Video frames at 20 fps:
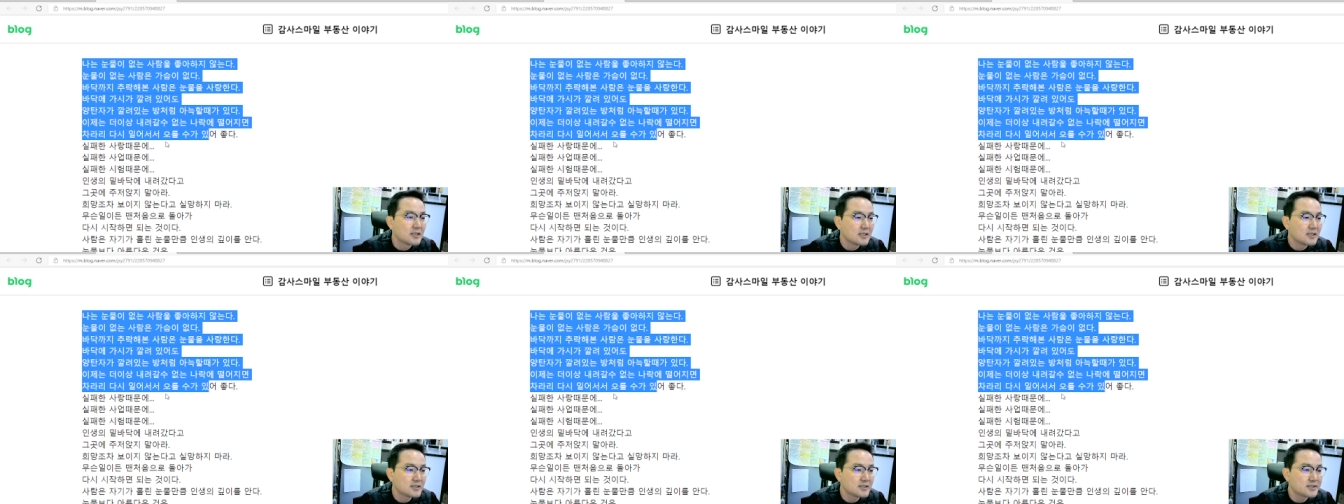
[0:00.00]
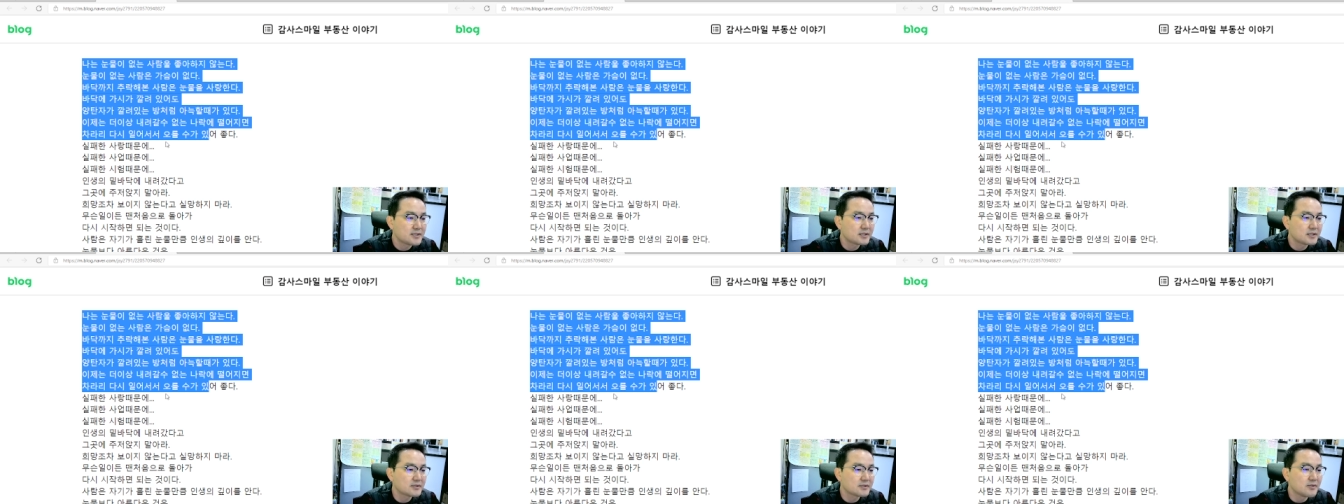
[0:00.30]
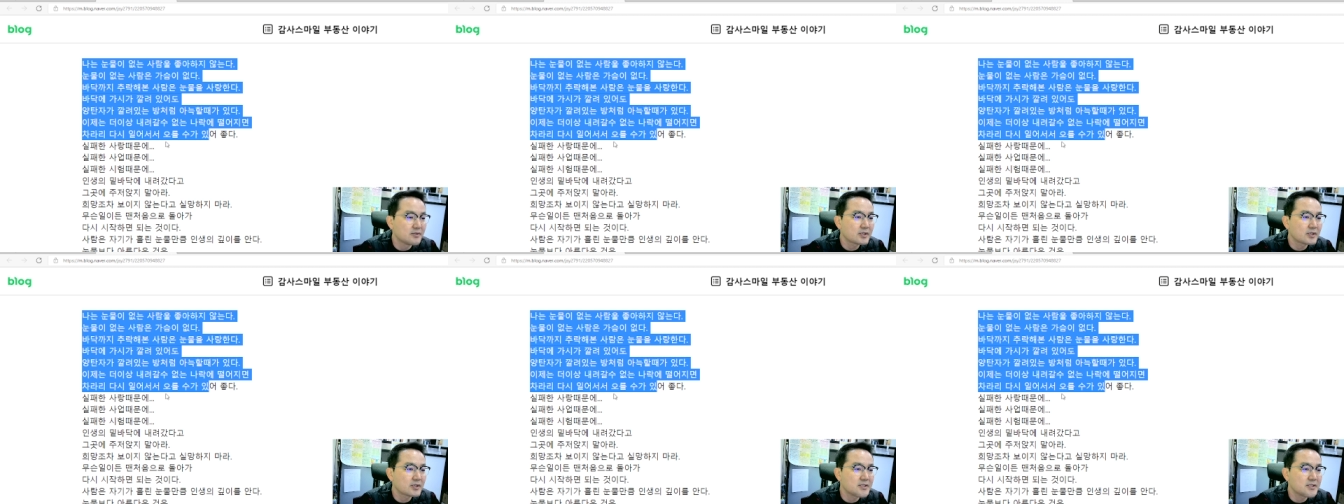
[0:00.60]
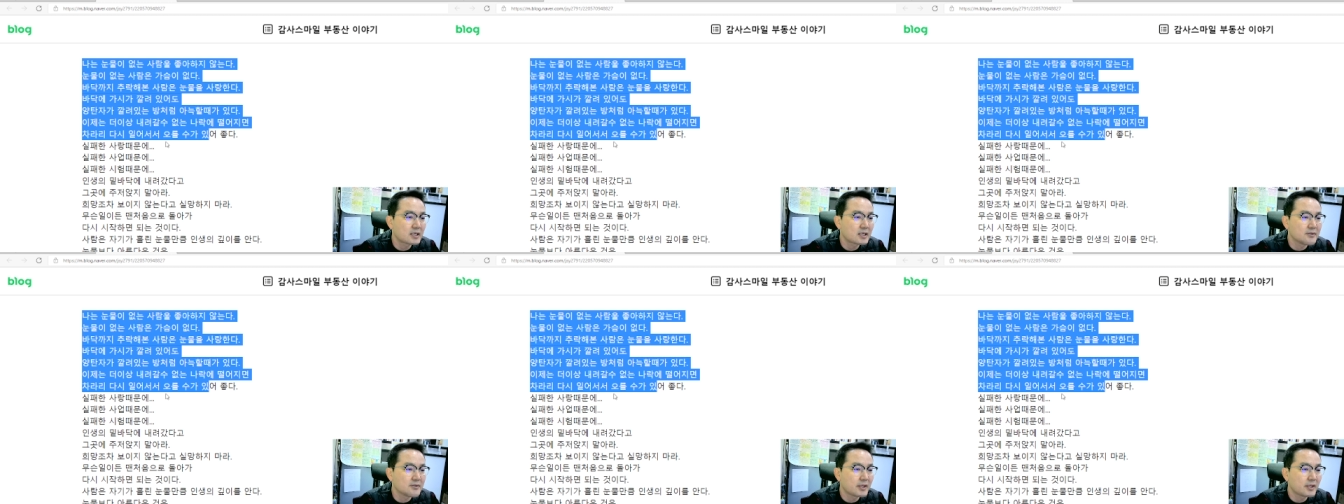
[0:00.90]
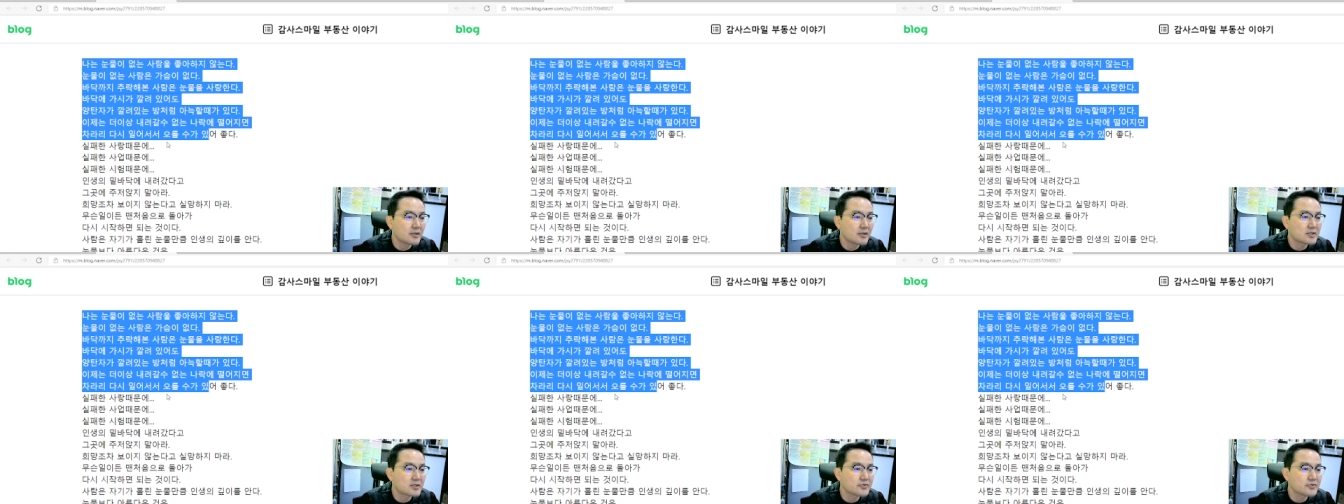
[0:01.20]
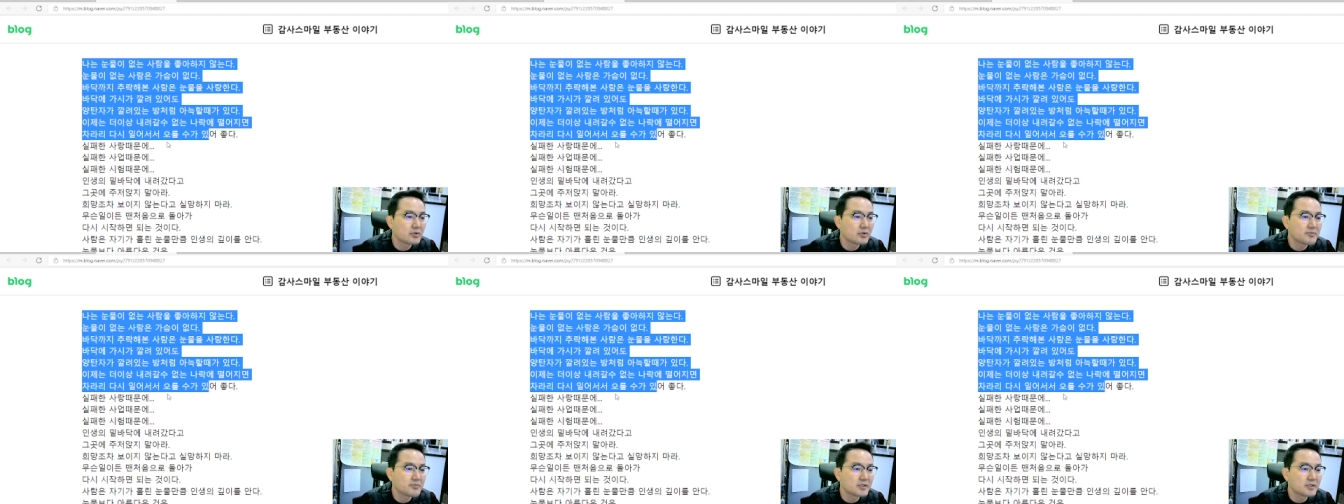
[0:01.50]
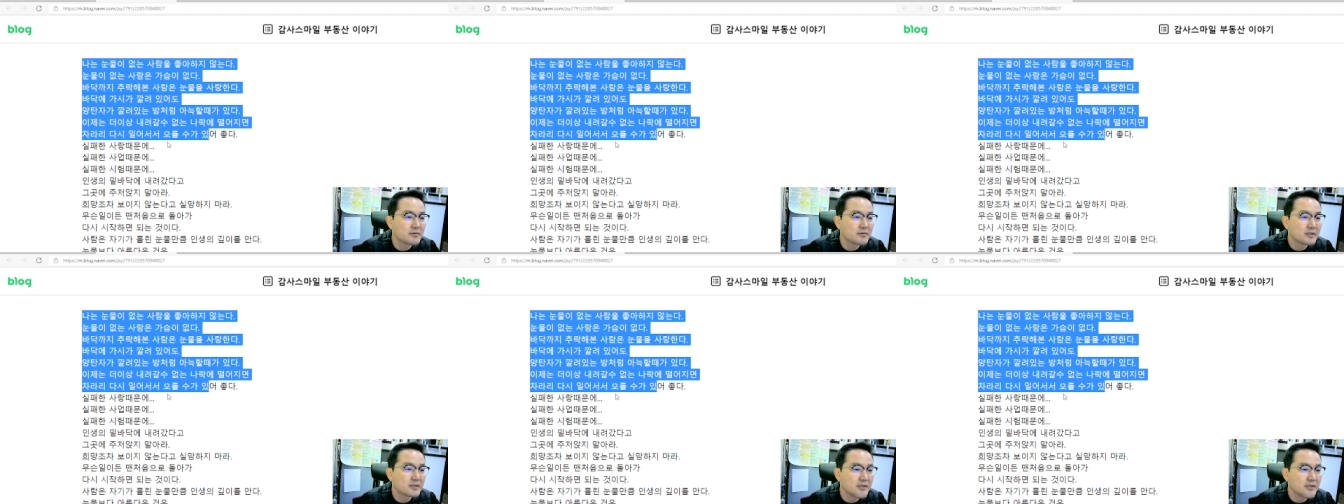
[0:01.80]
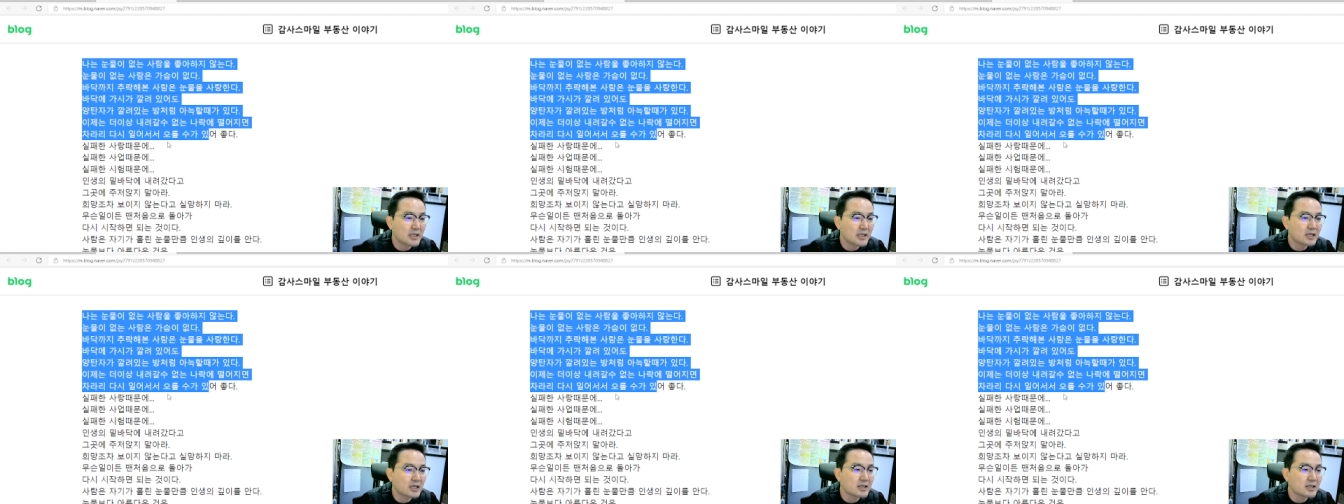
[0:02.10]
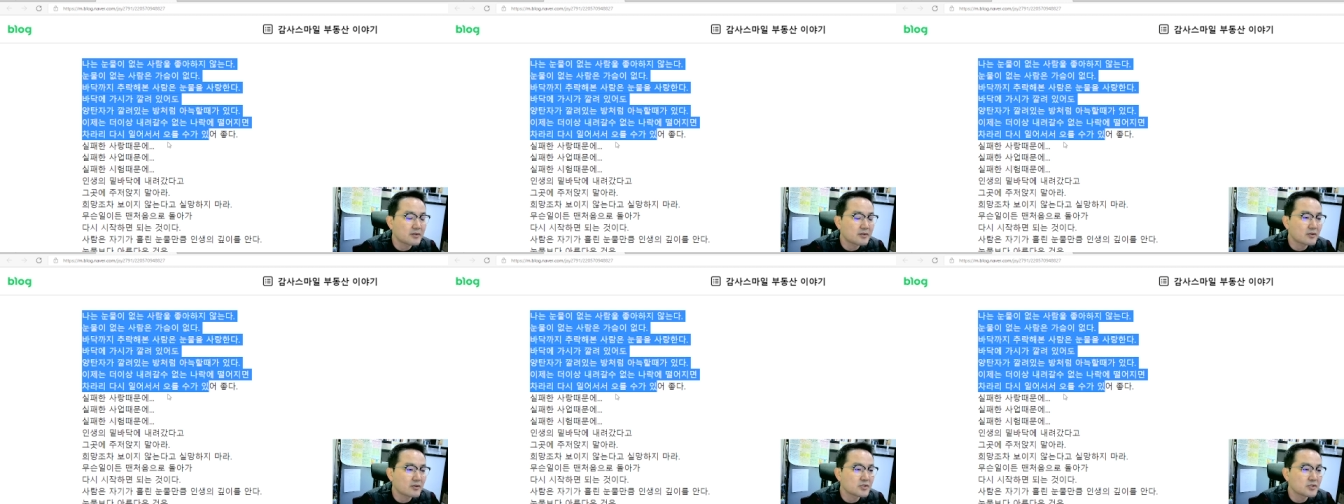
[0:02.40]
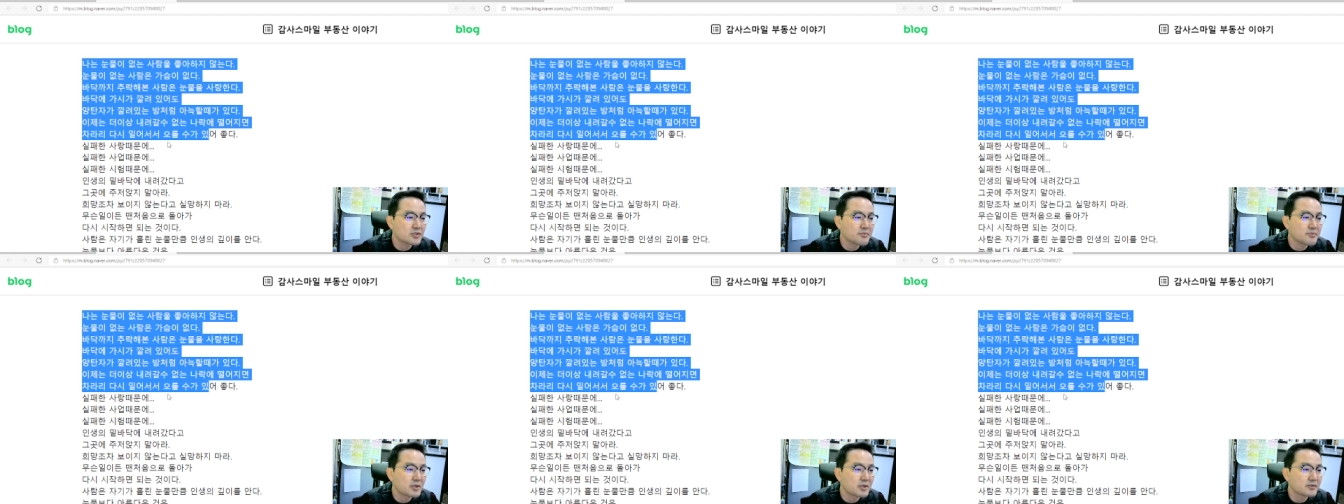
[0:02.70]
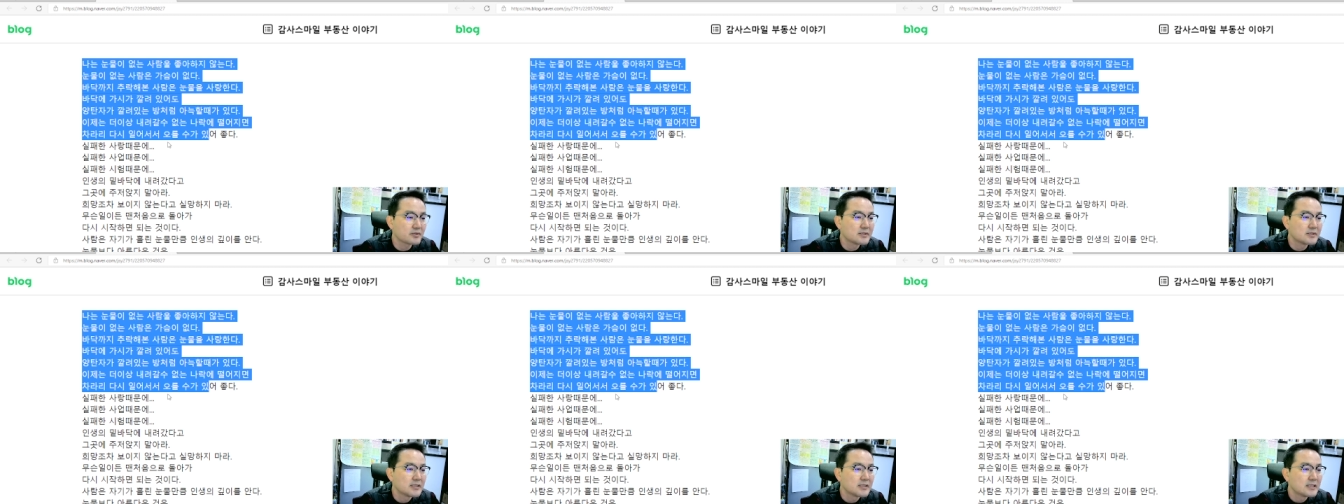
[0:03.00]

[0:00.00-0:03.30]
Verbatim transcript: 이제는 더 이상 내려갈 수 없는 나락에 떨어지면